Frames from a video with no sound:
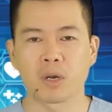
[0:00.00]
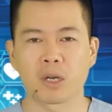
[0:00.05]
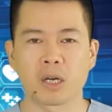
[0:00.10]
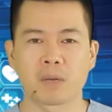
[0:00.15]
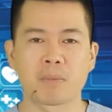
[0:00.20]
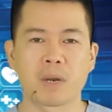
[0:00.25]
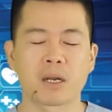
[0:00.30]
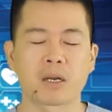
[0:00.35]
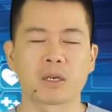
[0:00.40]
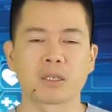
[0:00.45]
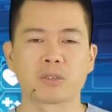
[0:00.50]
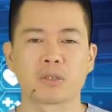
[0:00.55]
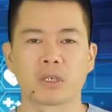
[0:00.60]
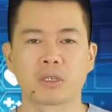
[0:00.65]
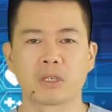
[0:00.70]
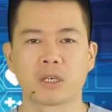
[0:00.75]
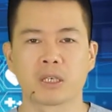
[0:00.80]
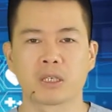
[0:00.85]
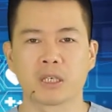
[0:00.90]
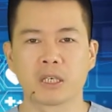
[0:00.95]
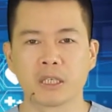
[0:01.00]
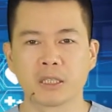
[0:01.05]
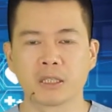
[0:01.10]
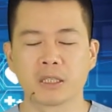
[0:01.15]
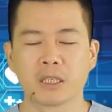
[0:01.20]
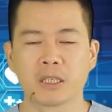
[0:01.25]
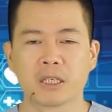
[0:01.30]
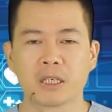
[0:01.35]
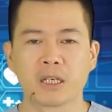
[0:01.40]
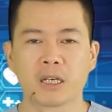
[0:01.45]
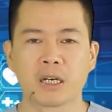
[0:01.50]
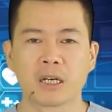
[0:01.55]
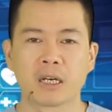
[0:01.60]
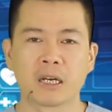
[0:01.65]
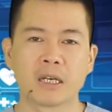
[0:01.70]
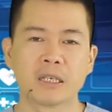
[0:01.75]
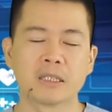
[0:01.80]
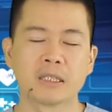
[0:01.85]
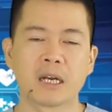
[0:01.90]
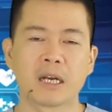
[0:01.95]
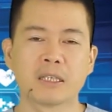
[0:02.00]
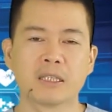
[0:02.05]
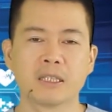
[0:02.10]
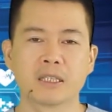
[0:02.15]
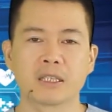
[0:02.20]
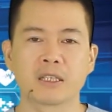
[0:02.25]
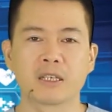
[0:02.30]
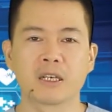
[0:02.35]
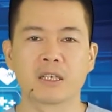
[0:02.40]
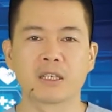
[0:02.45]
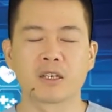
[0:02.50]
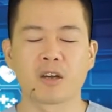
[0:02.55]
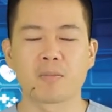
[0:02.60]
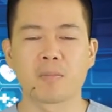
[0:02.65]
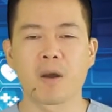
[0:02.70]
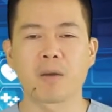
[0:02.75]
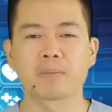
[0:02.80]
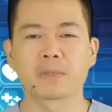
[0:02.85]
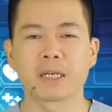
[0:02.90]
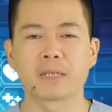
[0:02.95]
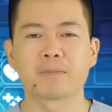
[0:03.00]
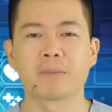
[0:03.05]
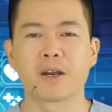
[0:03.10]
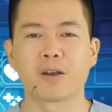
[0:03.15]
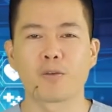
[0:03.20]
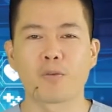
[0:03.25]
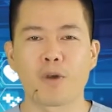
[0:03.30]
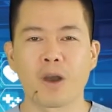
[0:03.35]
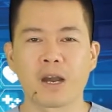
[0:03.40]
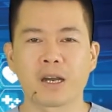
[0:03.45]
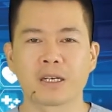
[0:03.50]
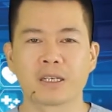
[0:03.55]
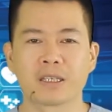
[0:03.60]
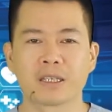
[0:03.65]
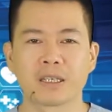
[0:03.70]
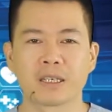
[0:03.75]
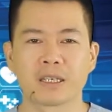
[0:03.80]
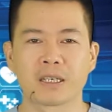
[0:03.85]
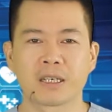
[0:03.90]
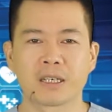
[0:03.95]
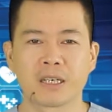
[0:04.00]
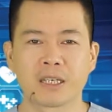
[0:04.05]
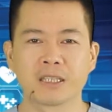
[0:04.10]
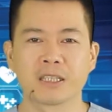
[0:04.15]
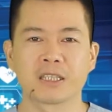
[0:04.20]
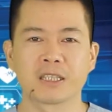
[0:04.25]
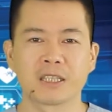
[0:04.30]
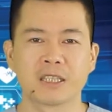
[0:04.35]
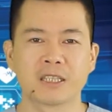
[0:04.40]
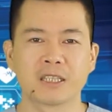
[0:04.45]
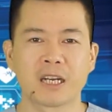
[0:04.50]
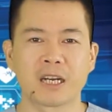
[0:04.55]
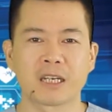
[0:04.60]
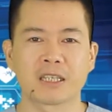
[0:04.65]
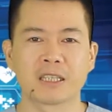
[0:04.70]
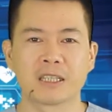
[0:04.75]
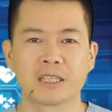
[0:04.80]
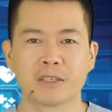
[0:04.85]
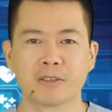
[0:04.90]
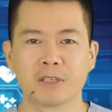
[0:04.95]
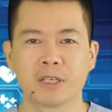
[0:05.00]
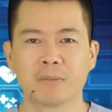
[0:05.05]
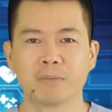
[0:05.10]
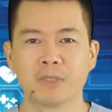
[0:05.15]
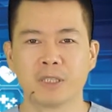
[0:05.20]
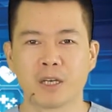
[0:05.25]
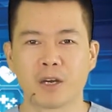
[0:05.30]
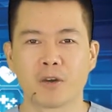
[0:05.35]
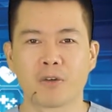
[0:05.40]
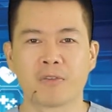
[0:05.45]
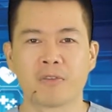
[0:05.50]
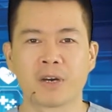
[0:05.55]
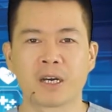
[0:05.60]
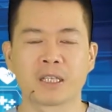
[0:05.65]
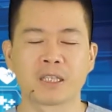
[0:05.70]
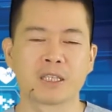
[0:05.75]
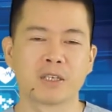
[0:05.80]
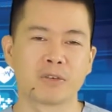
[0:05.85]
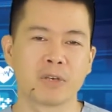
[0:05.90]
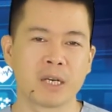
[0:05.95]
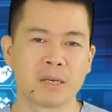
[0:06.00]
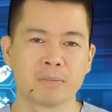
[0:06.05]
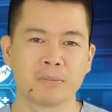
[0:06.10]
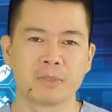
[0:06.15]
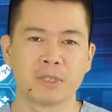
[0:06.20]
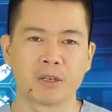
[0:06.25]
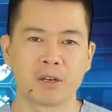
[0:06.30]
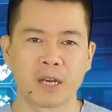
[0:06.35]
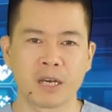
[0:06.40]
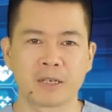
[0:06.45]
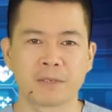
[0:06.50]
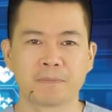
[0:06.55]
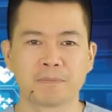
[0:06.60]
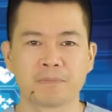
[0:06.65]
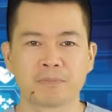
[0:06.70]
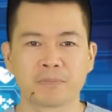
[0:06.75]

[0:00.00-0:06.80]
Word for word: hoặc là bàng quang thần, thần kinh gây ra những cái cơn co bóp thành bàng quang, gây ra tình trạng đi tiểu đêm nhiều và tiểu đêm nhiều lần.